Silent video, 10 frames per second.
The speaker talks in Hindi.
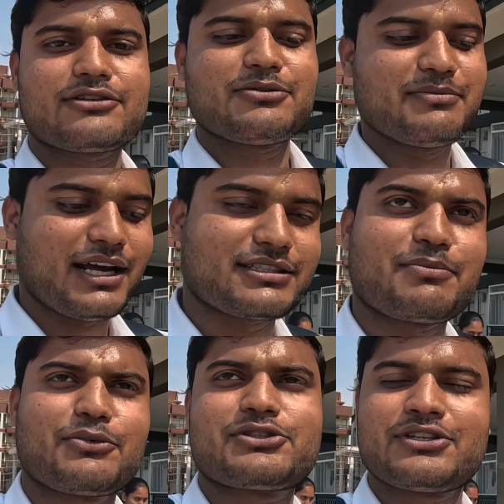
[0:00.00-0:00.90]
का सुविधा
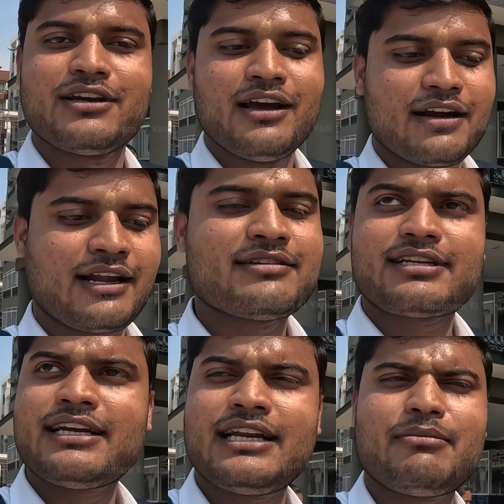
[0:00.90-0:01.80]
सब कुछ
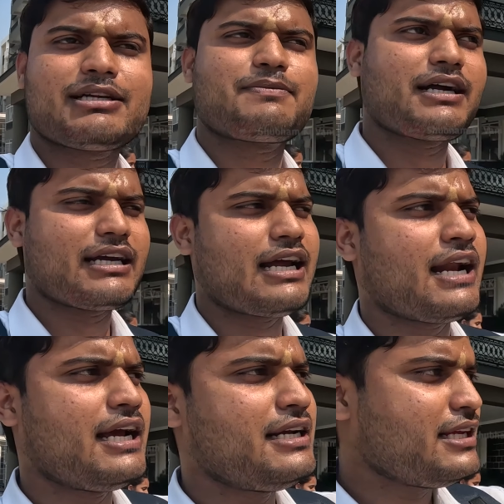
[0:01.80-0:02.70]
टेंशन ही नहीं है बस पकड़ के
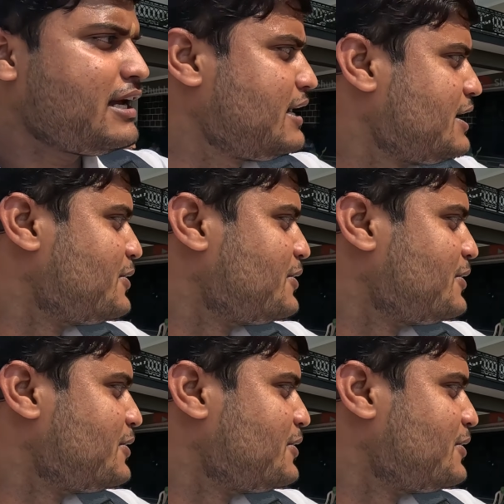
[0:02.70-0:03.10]
जाना ही नहीं है